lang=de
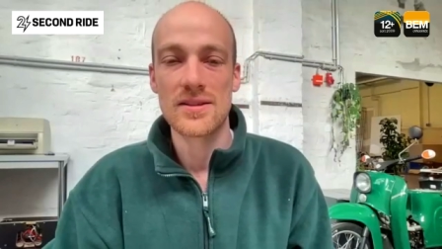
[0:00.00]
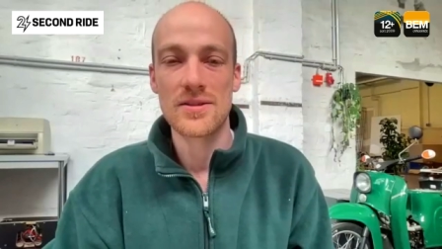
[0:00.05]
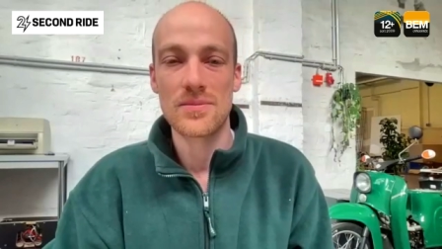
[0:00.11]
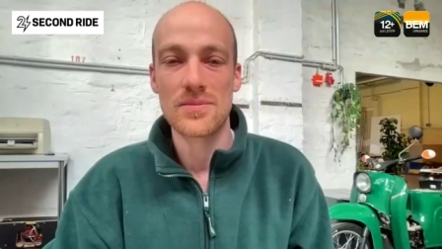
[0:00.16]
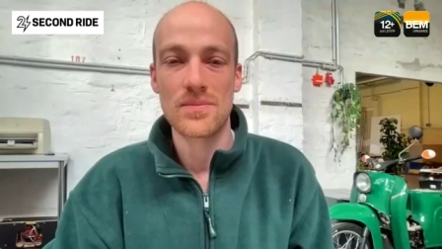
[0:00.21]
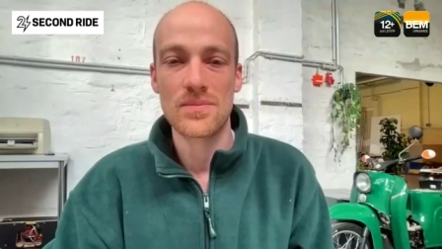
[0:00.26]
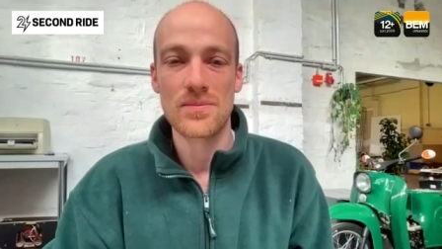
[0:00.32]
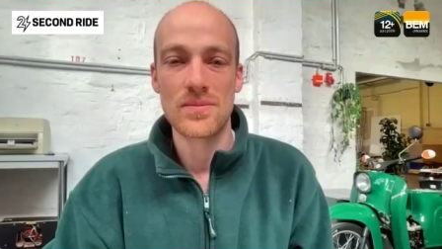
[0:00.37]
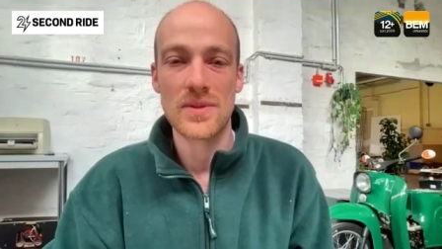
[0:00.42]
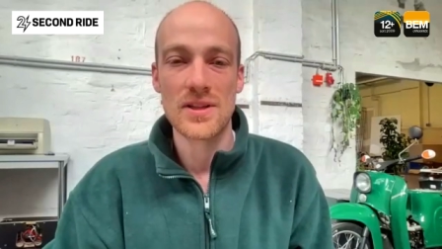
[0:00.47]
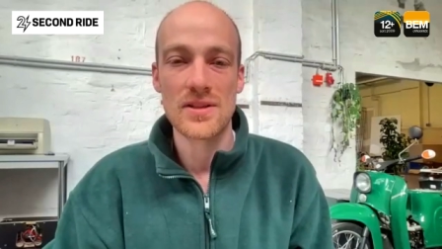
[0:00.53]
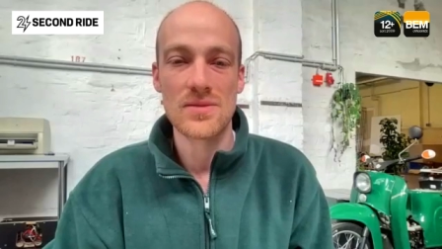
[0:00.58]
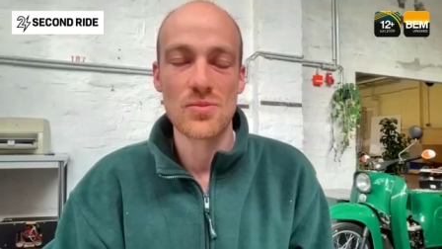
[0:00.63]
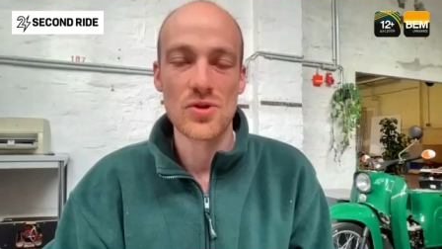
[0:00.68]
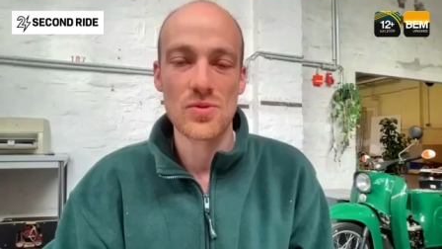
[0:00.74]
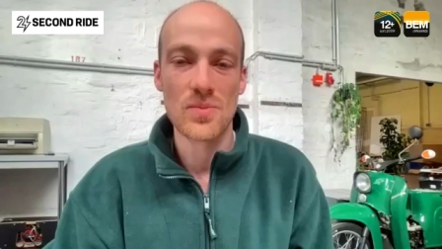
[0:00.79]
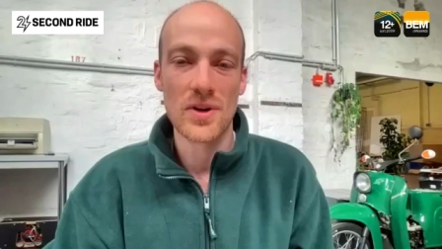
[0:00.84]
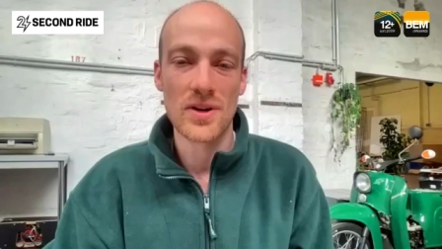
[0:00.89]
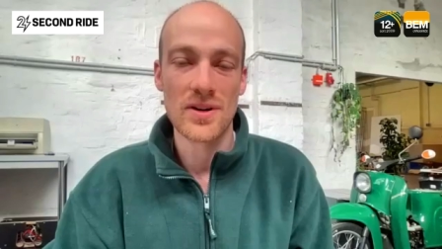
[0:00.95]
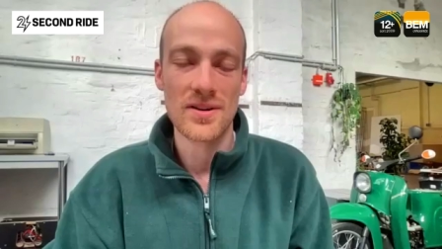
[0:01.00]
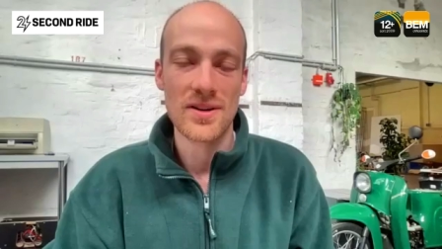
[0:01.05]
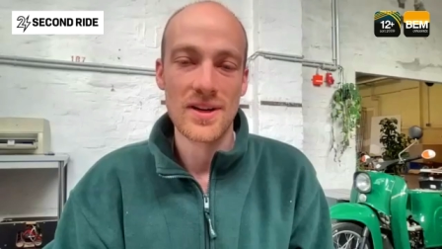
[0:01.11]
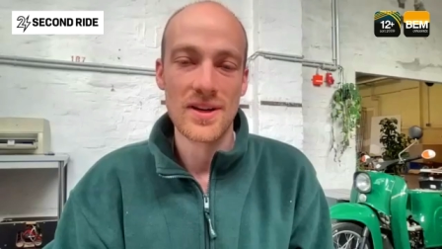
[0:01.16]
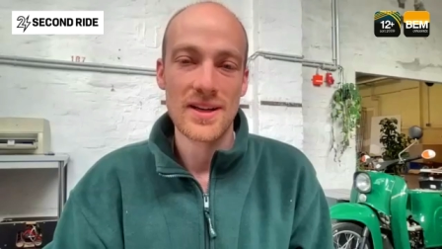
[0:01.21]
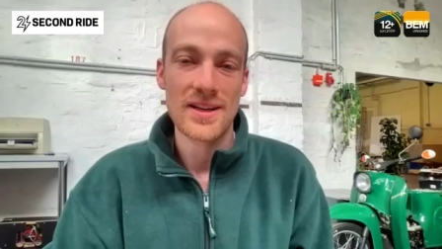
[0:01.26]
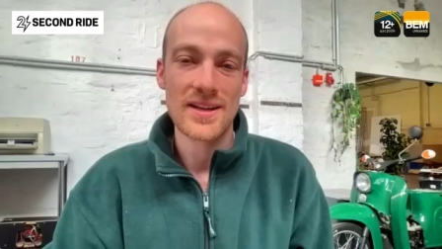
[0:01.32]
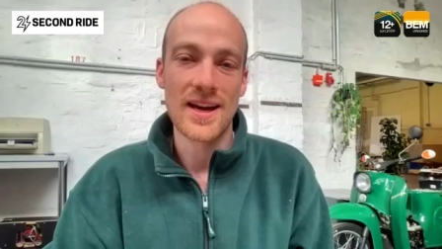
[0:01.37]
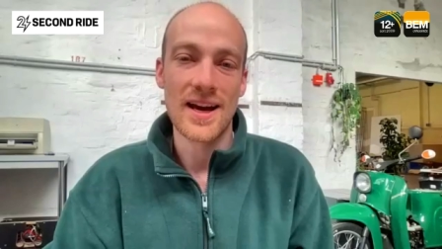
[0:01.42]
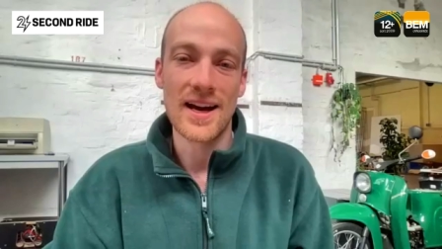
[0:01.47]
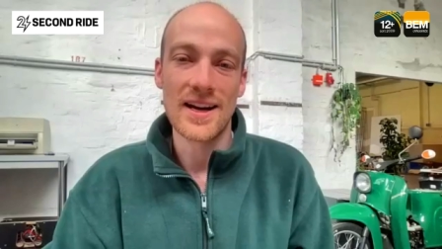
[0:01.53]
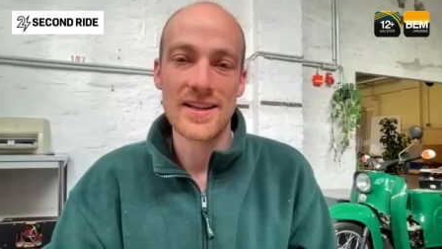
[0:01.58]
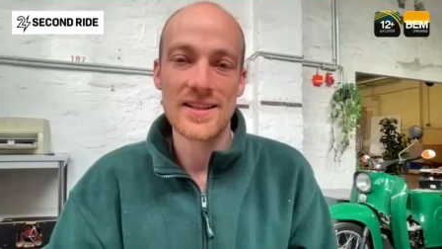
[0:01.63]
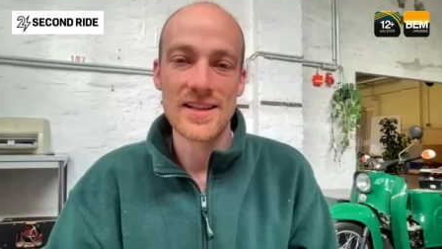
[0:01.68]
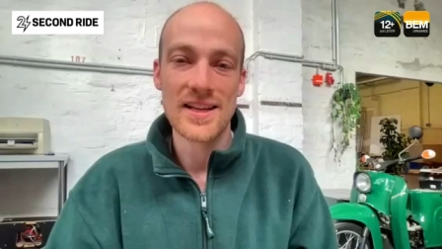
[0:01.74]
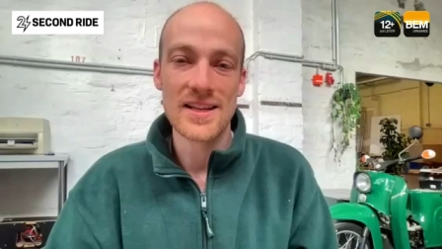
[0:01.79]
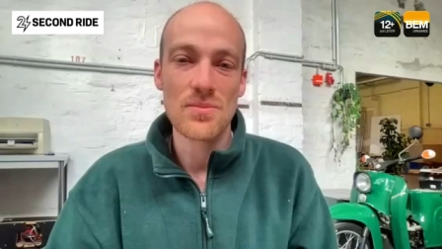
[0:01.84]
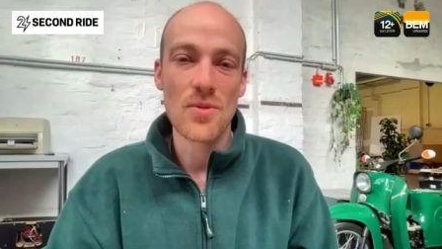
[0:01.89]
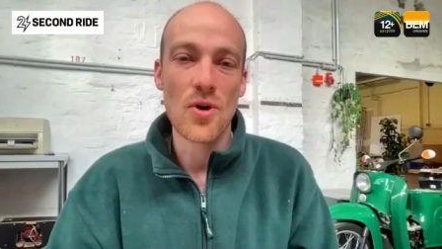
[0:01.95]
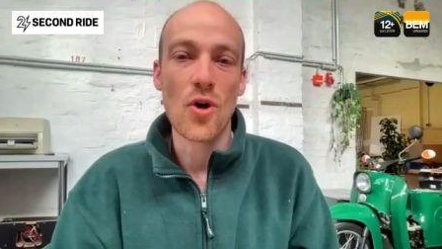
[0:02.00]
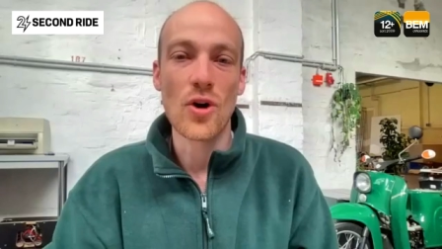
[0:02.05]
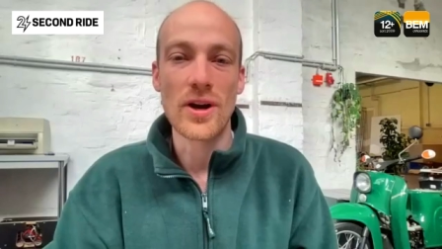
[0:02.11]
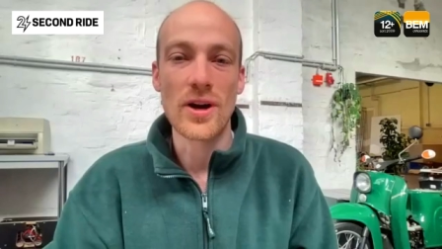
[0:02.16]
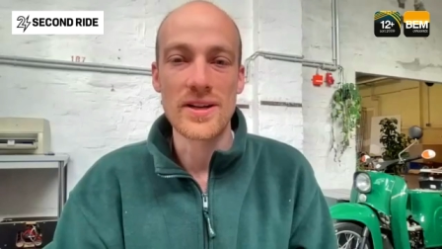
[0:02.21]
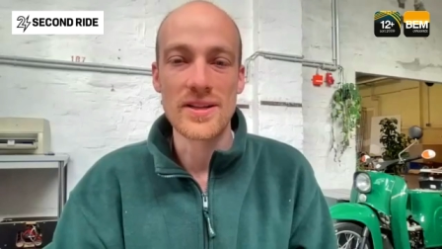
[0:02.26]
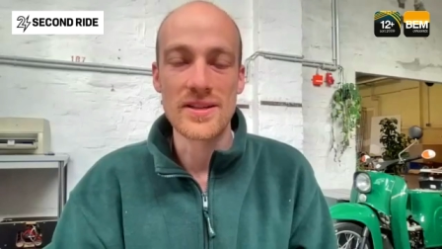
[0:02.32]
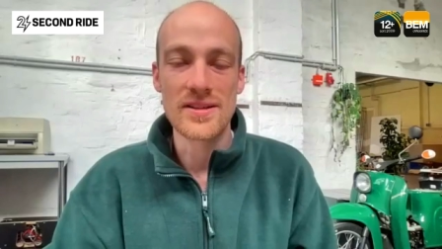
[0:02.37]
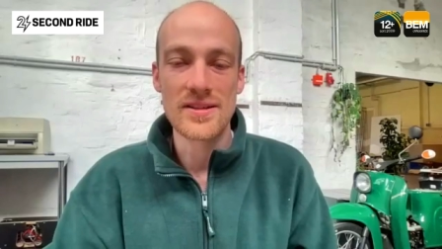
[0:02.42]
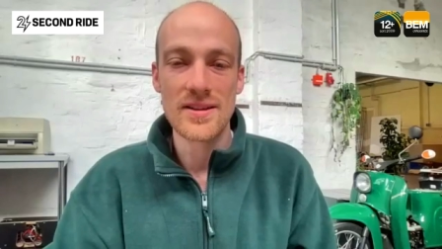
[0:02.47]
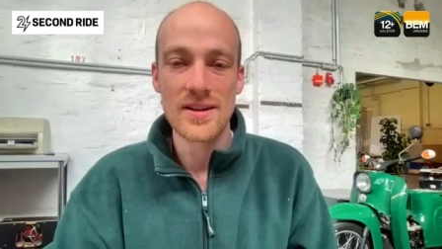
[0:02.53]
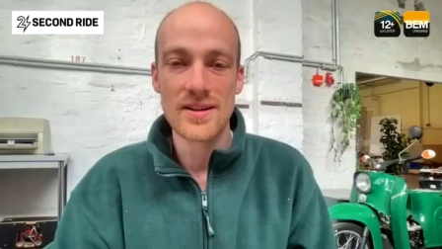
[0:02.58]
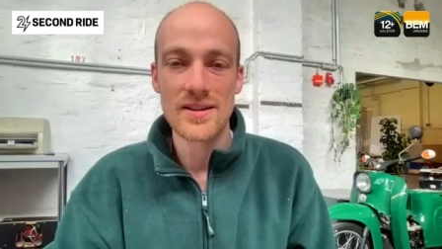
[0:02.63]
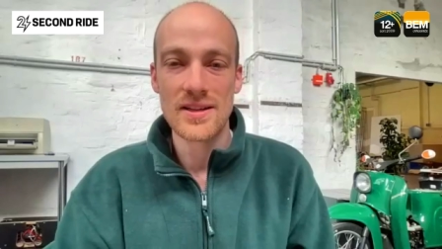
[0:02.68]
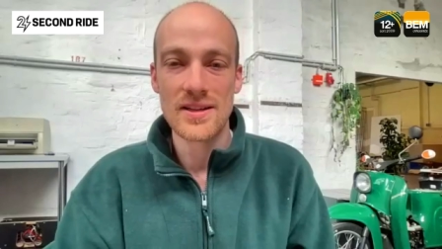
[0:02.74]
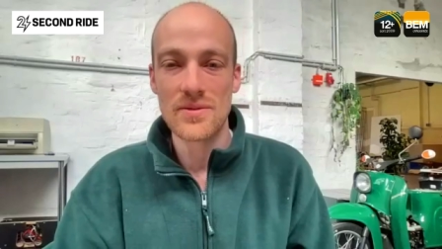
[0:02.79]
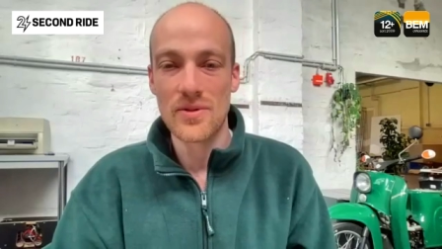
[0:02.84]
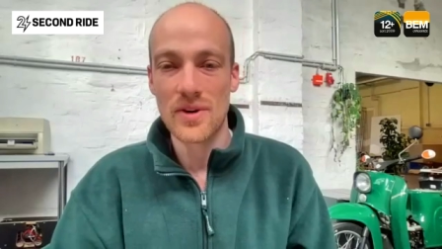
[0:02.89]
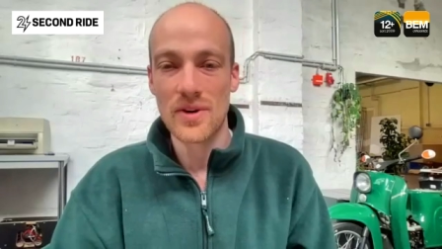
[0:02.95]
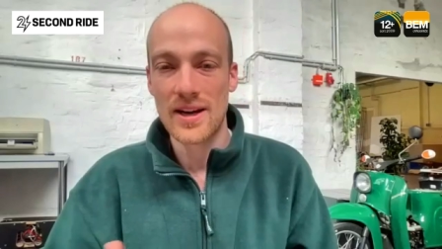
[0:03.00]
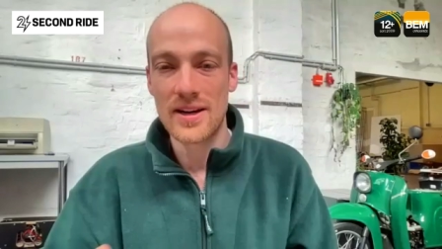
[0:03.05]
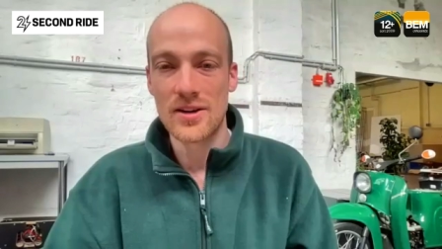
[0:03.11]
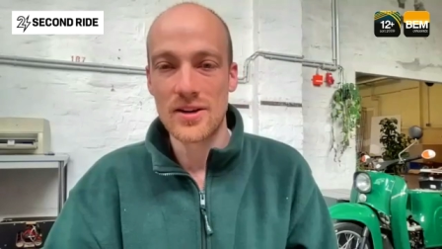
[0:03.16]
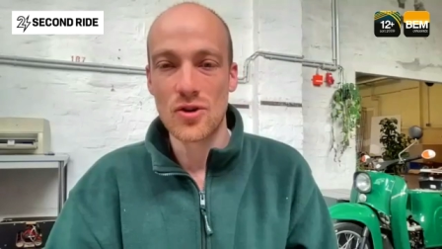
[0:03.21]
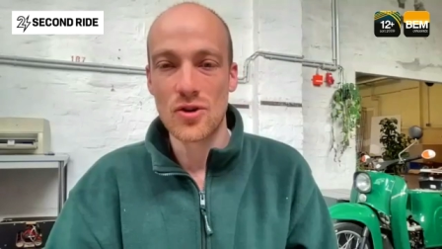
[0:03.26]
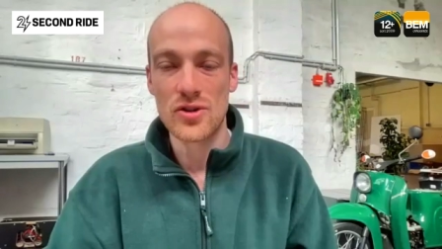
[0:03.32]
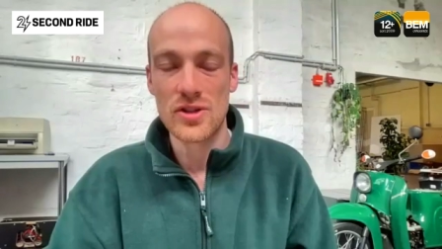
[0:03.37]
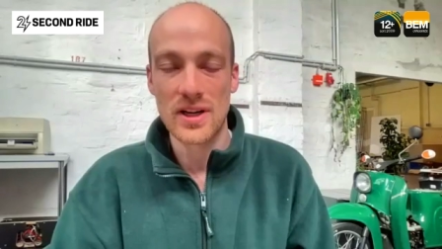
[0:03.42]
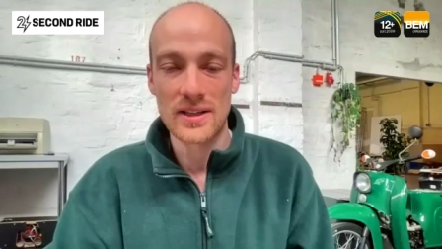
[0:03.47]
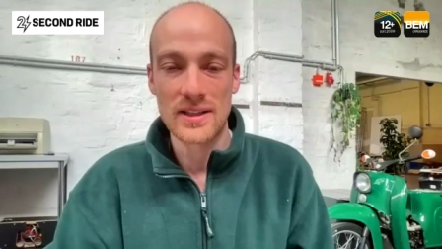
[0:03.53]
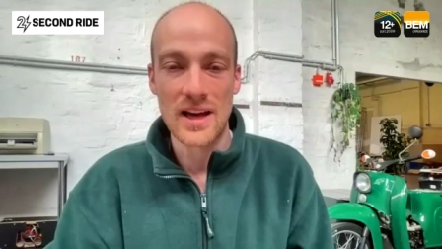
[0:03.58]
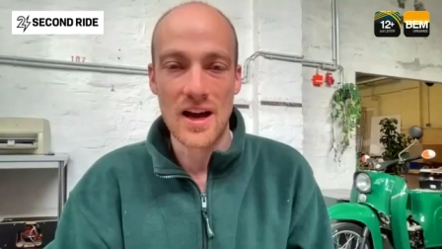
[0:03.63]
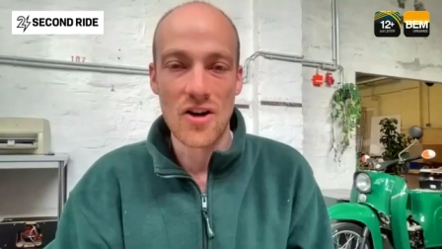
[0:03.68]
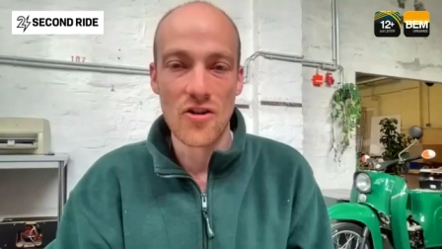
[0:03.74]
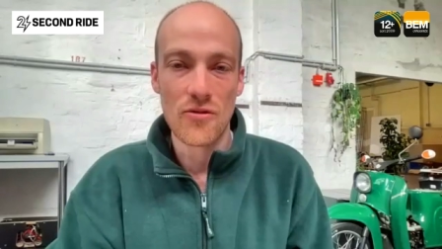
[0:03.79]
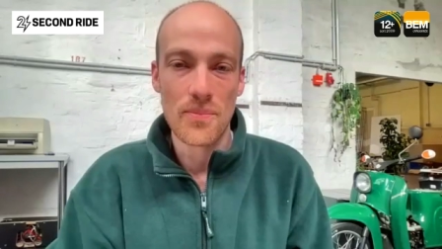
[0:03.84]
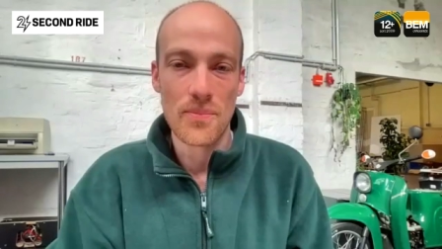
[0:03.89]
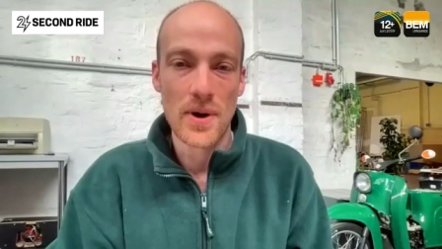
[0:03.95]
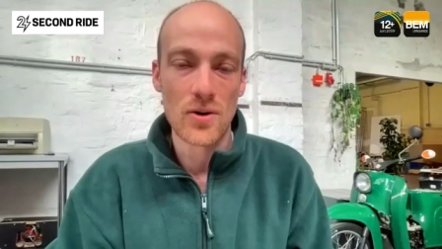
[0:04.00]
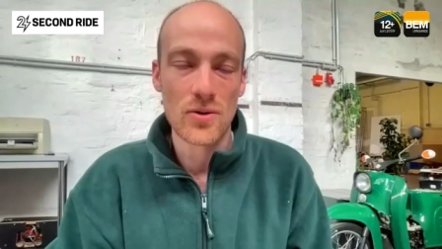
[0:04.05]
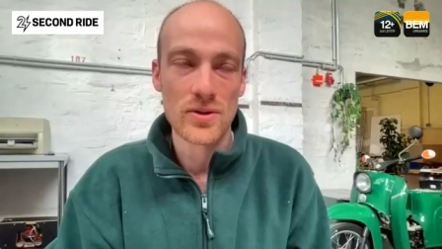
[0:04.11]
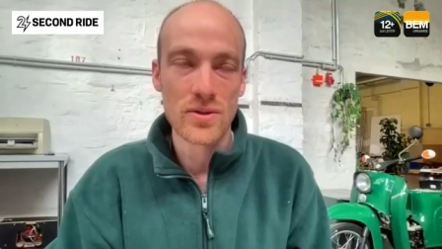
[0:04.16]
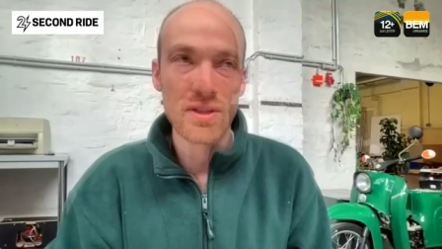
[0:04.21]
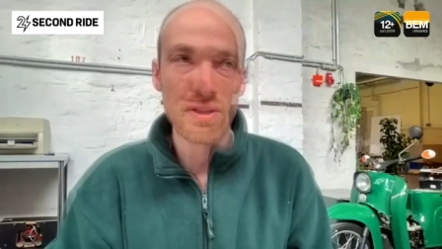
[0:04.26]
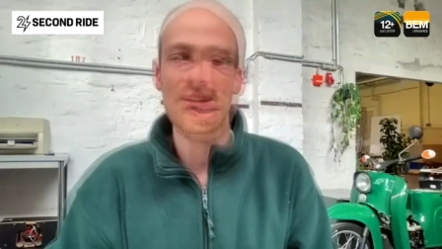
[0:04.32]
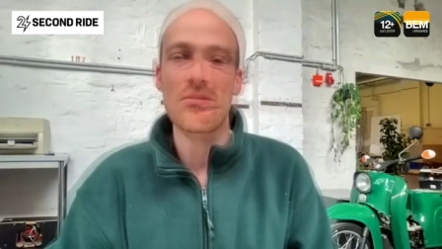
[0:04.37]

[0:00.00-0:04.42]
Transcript: Ähm, das muss man ja alles erstmal organisieren, die Lieferantenkontakte aufbauen.